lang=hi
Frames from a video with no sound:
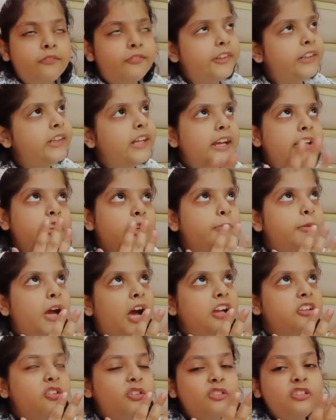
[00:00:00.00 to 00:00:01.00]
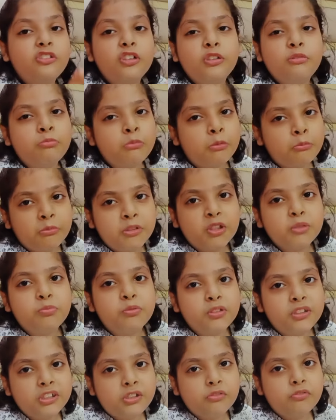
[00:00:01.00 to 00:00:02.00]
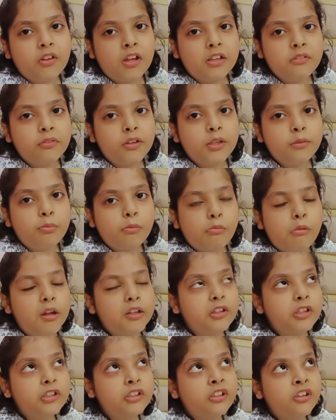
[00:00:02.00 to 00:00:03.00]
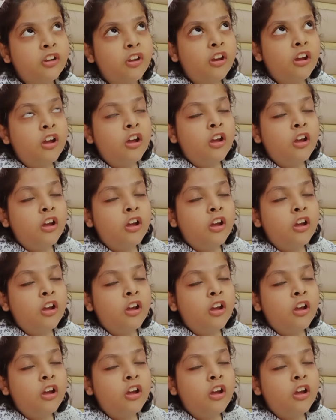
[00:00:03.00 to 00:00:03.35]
फिर लेके भी आ जाऊँगी क्योंकि मम्मी तो पूरी दोपहर वहीं पे बैठेगी